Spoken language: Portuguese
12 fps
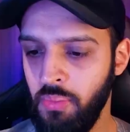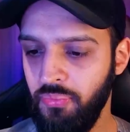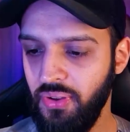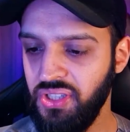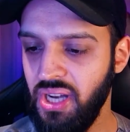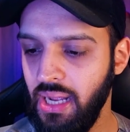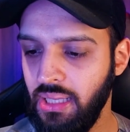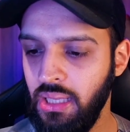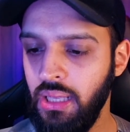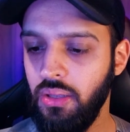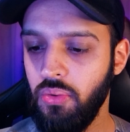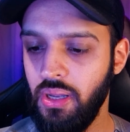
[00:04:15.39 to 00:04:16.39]
Vamos fechar
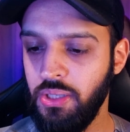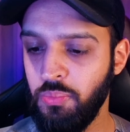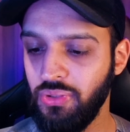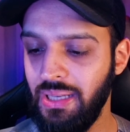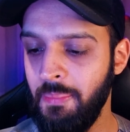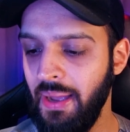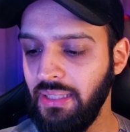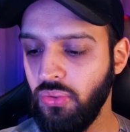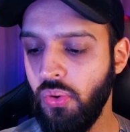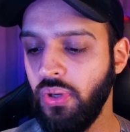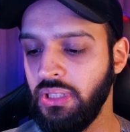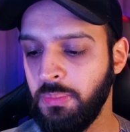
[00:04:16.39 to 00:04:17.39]
aqui que eu quero te mostrar mais
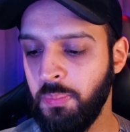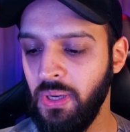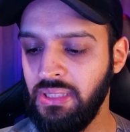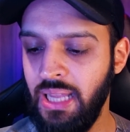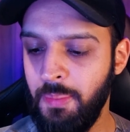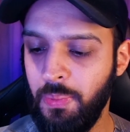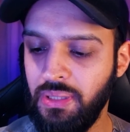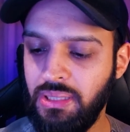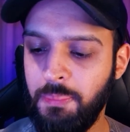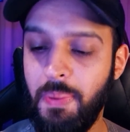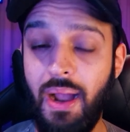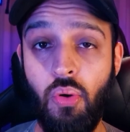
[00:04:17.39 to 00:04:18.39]
coisas. Por exemplo,
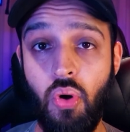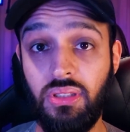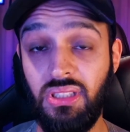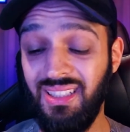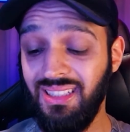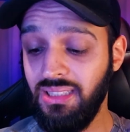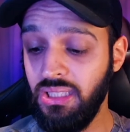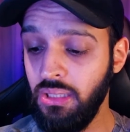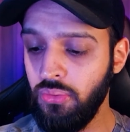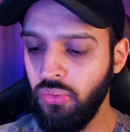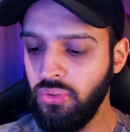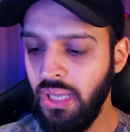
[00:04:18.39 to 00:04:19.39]
esse pacote de
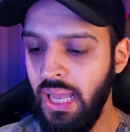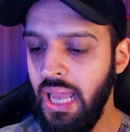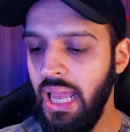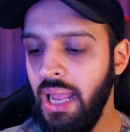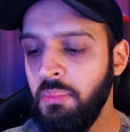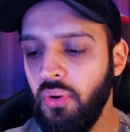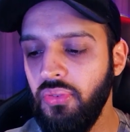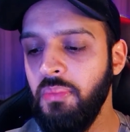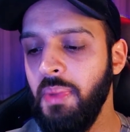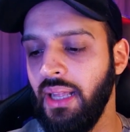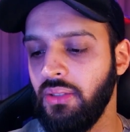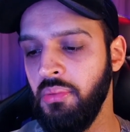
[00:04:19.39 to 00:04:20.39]
títulos em
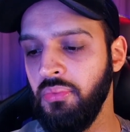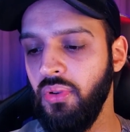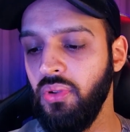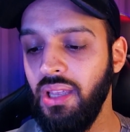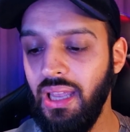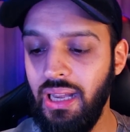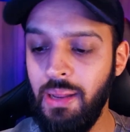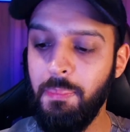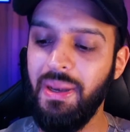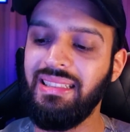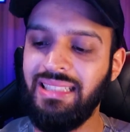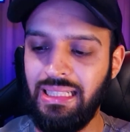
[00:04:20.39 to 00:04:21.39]
movimento. Vamos ver o que, que ele
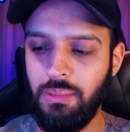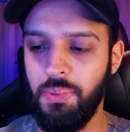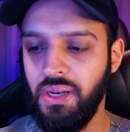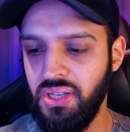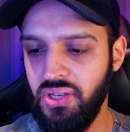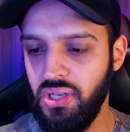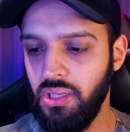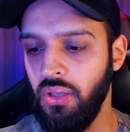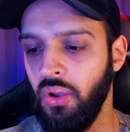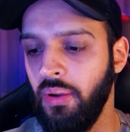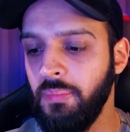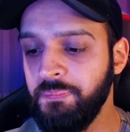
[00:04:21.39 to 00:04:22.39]
apresenta pra gente
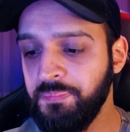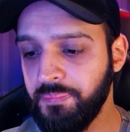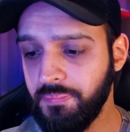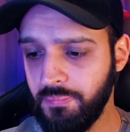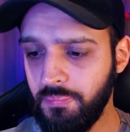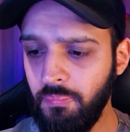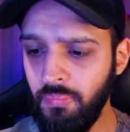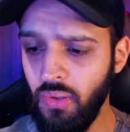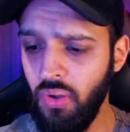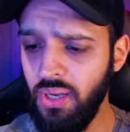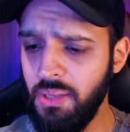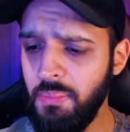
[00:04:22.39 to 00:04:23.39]
aqui, ó.
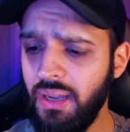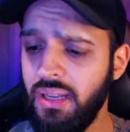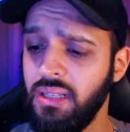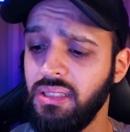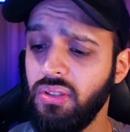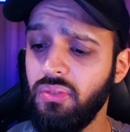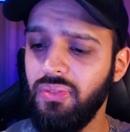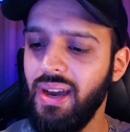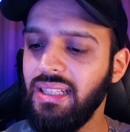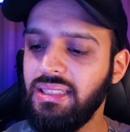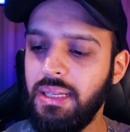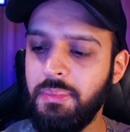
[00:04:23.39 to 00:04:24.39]
Olha que bacana, são
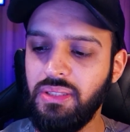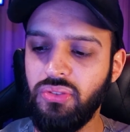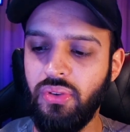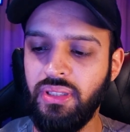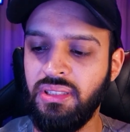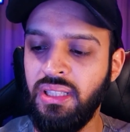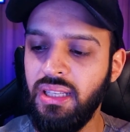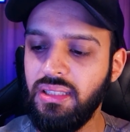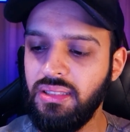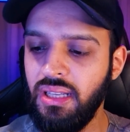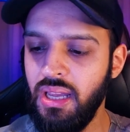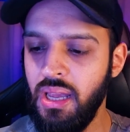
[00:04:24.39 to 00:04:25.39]
várias
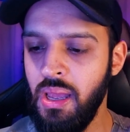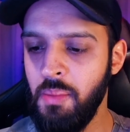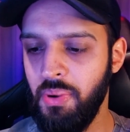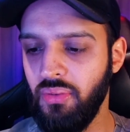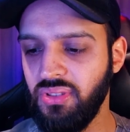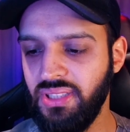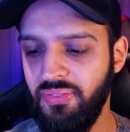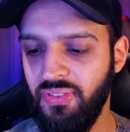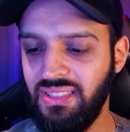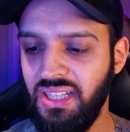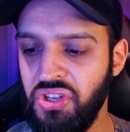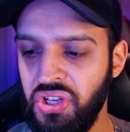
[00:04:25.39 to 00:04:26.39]
animaçõezinhas para você
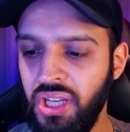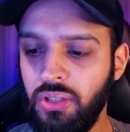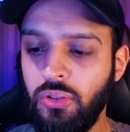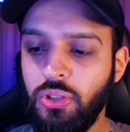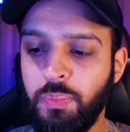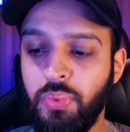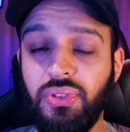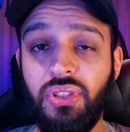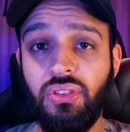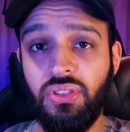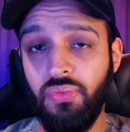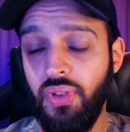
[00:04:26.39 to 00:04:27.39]
fazer títulos para os
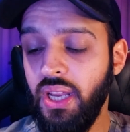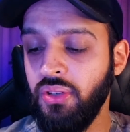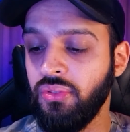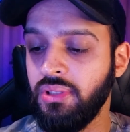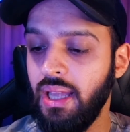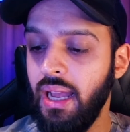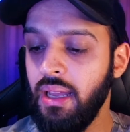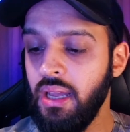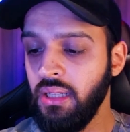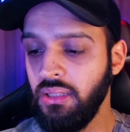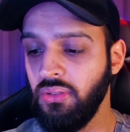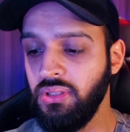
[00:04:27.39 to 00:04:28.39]
seus vídeos, tá?
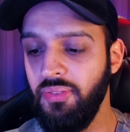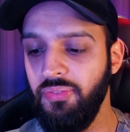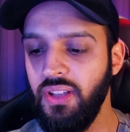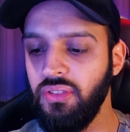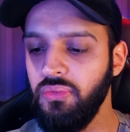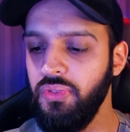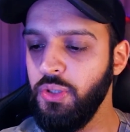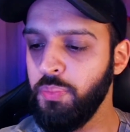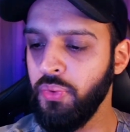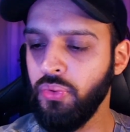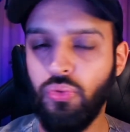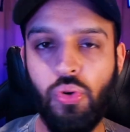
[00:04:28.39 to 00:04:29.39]
Então você fez um vídeo
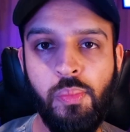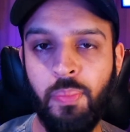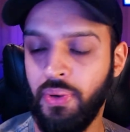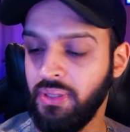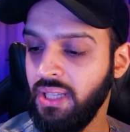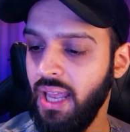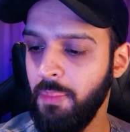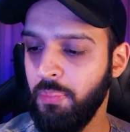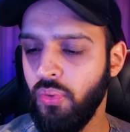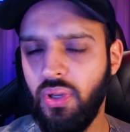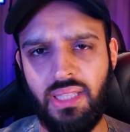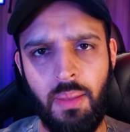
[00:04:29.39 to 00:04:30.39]
para o YouTube, por
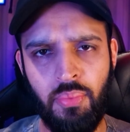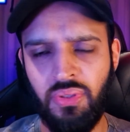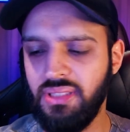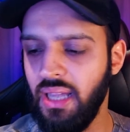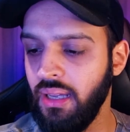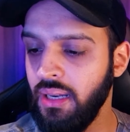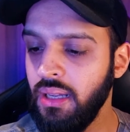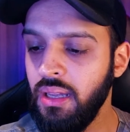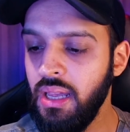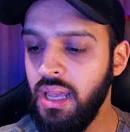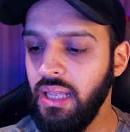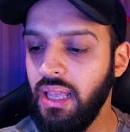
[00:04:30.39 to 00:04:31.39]
exemplo, ou até para o Instagram,
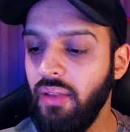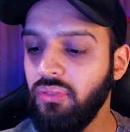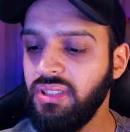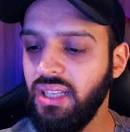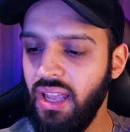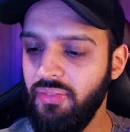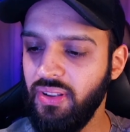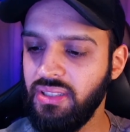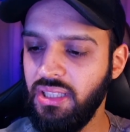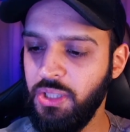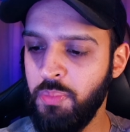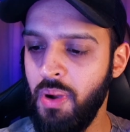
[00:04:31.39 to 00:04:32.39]
e aí você quer
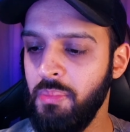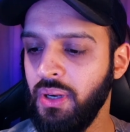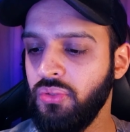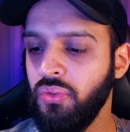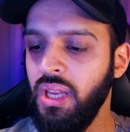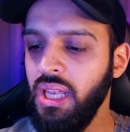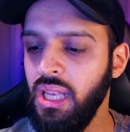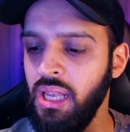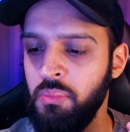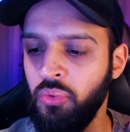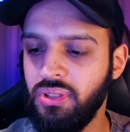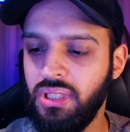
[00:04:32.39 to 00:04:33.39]
fazer tipo uma
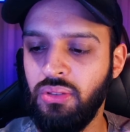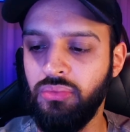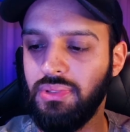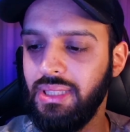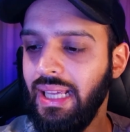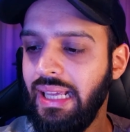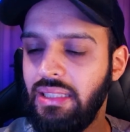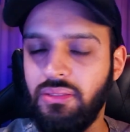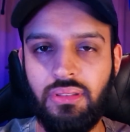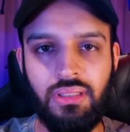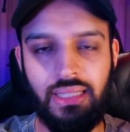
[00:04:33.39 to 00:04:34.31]
aberturinha, mostrando um texto e